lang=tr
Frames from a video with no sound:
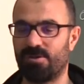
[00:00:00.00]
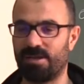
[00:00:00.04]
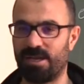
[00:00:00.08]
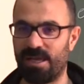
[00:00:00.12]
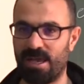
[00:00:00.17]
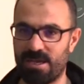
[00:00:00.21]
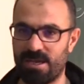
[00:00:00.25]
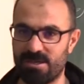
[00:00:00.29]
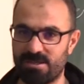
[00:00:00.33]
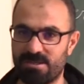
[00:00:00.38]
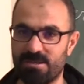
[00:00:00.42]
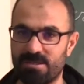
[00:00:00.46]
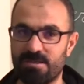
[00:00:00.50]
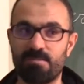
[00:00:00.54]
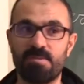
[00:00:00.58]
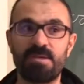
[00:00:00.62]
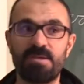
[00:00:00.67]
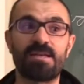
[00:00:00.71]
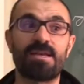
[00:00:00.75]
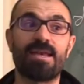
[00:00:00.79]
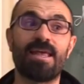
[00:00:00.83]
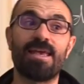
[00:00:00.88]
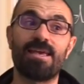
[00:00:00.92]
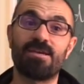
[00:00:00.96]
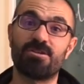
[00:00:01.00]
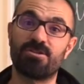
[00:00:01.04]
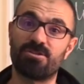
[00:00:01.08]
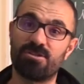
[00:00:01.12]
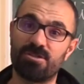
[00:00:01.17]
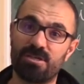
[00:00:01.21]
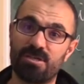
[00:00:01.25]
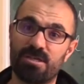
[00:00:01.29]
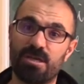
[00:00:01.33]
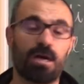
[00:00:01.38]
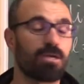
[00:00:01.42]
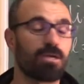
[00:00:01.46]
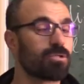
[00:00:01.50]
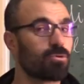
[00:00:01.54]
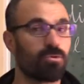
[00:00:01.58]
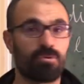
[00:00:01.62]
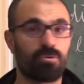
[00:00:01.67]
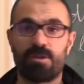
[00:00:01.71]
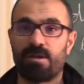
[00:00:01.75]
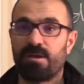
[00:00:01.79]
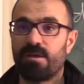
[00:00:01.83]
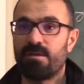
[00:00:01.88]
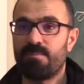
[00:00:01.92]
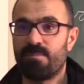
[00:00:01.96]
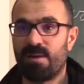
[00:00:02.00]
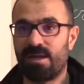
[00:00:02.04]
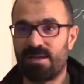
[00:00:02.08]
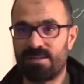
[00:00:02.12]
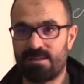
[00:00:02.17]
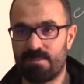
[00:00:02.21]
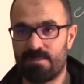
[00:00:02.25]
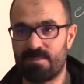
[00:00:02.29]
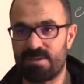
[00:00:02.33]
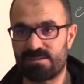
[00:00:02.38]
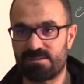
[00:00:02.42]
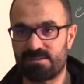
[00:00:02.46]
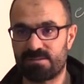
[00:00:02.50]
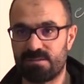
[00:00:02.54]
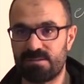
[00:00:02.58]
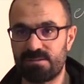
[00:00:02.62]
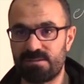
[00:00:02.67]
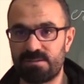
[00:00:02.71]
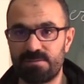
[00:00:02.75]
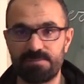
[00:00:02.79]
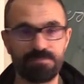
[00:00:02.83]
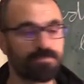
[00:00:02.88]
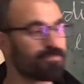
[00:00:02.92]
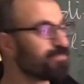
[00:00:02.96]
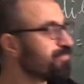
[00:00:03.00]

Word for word: L eşittir 1, L eşittir 2 artık onları ihmal edemezsiniz.